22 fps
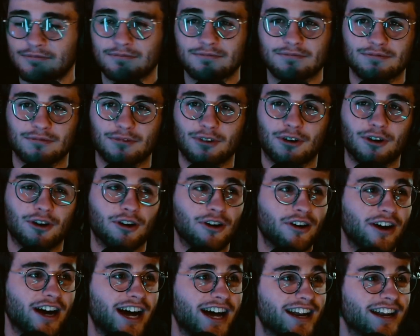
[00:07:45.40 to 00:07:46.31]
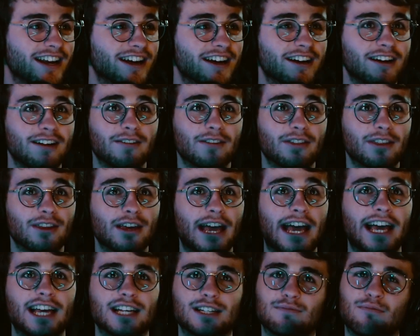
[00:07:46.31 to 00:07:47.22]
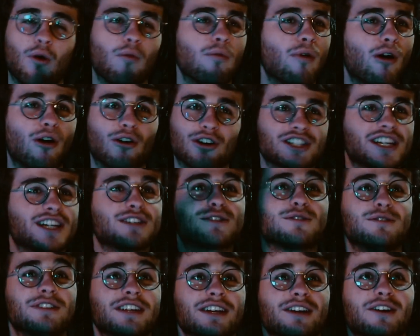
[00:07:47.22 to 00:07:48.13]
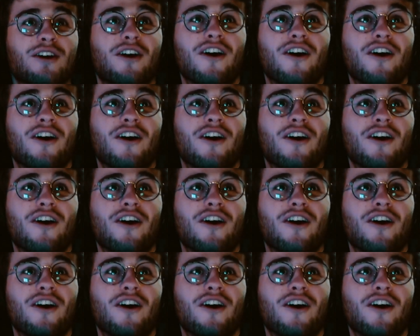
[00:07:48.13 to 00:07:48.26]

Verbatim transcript: Waouh. Allez. Hey, eh, je m'en branle, je casse le